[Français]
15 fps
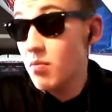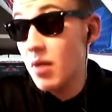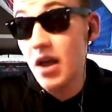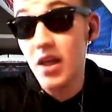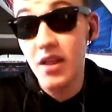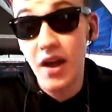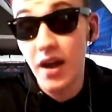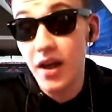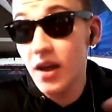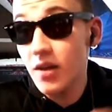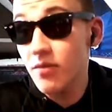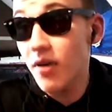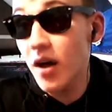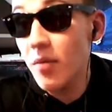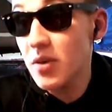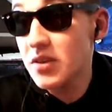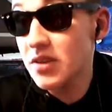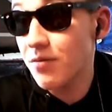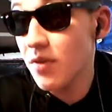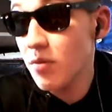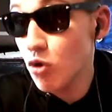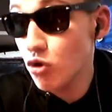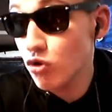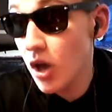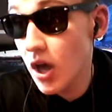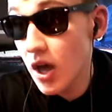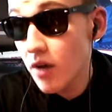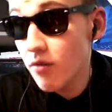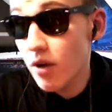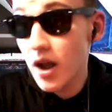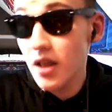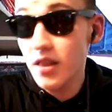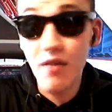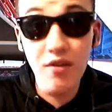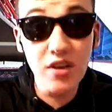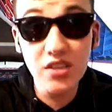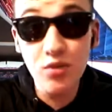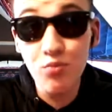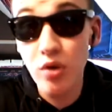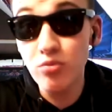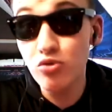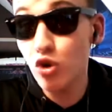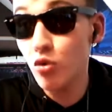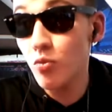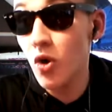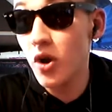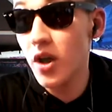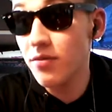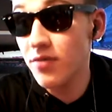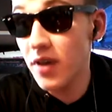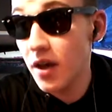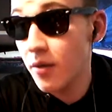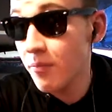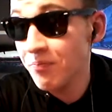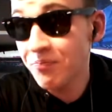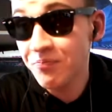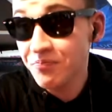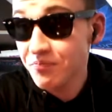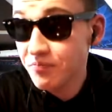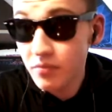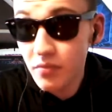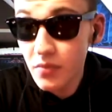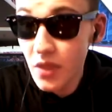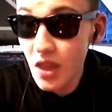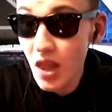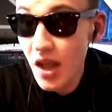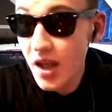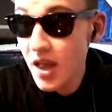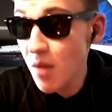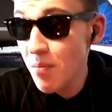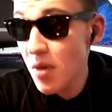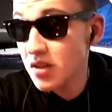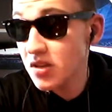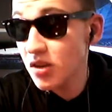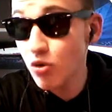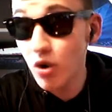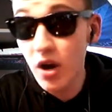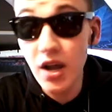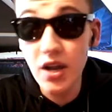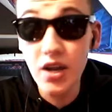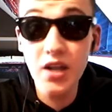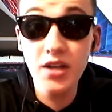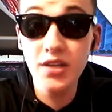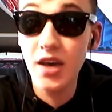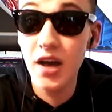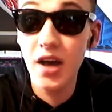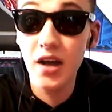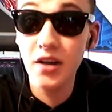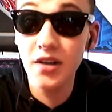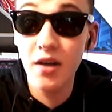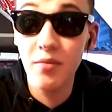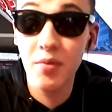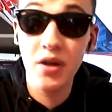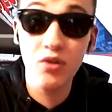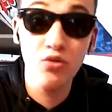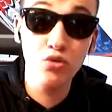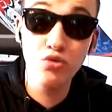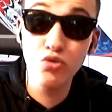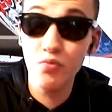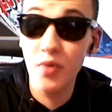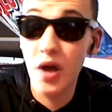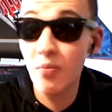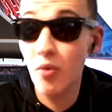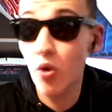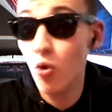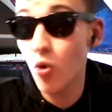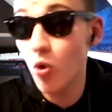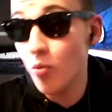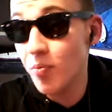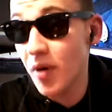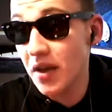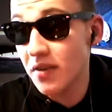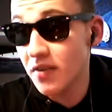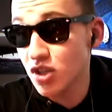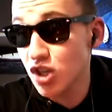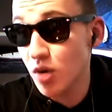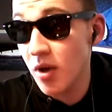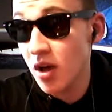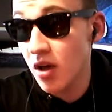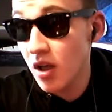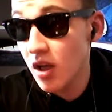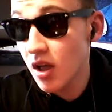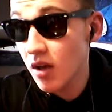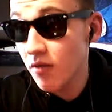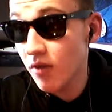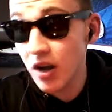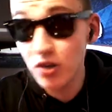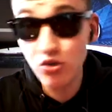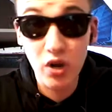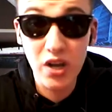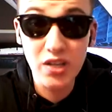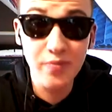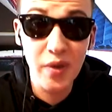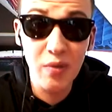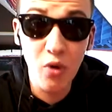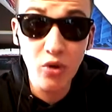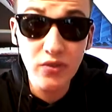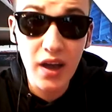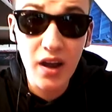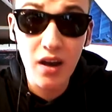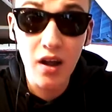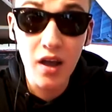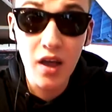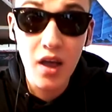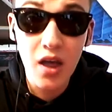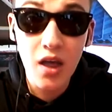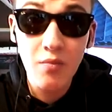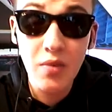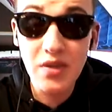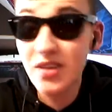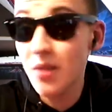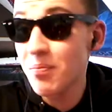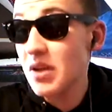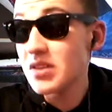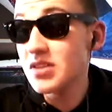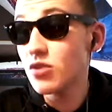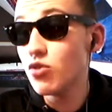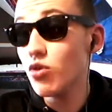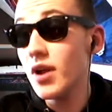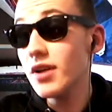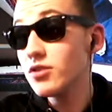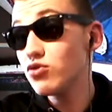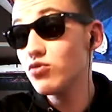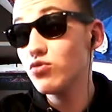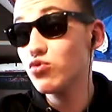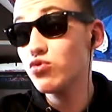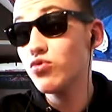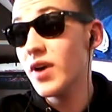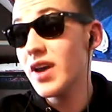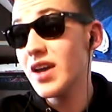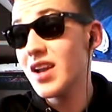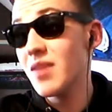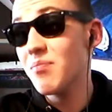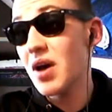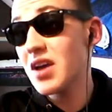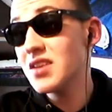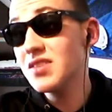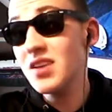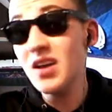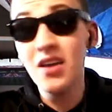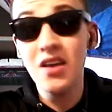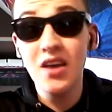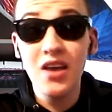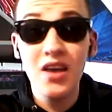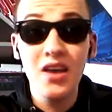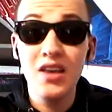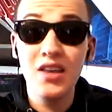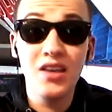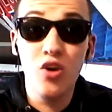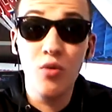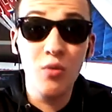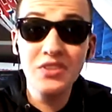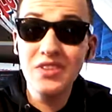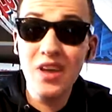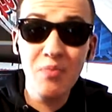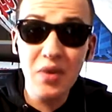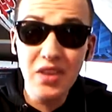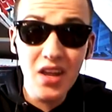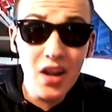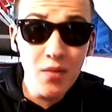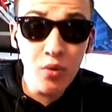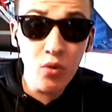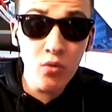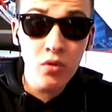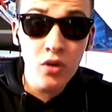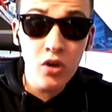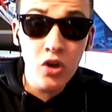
bah, il, derrière il frappe et ça fait but. Voilà, Navas qui peut absolument rien faire. Et à partir de là, Lille qui a, pris le dessus par rapport au, Paris Saint-Germain. Voilà, sur l'aspect mental. Parce qu'à partir de là, tu, voyais que les Parisiens, ils commençaient à péter les plombs.